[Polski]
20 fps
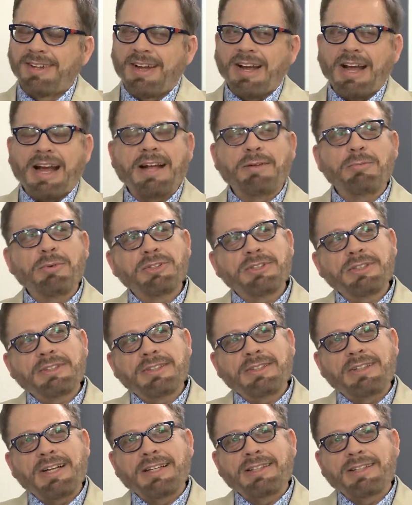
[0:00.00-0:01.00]
Ale może to
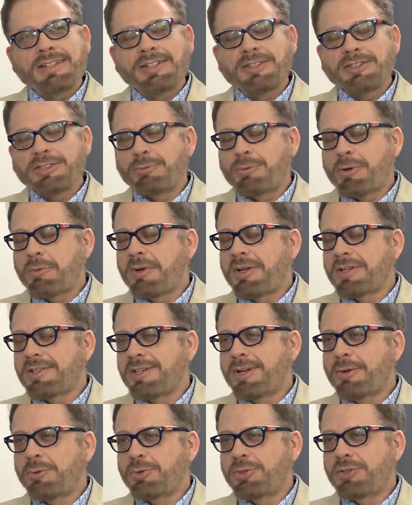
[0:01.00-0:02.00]
dlatego, że mama jest
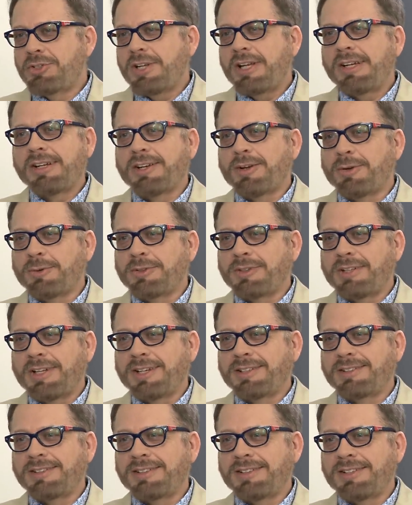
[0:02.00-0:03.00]
nauczycielką i tak
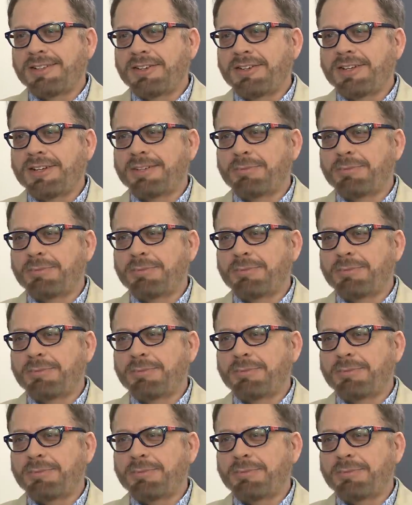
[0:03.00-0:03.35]
cię trochę